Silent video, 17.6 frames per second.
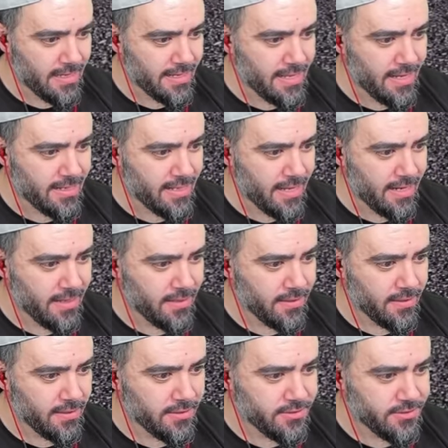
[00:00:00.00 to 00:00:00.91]
gel gel.
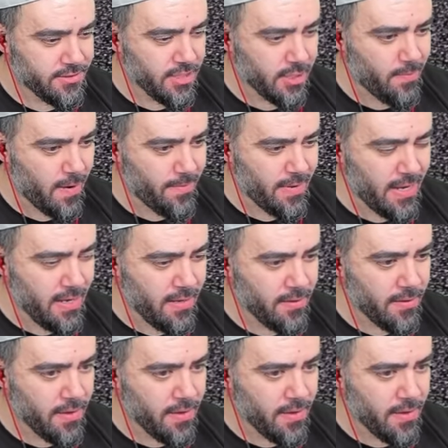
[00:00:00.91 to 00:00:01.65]
Çık baba.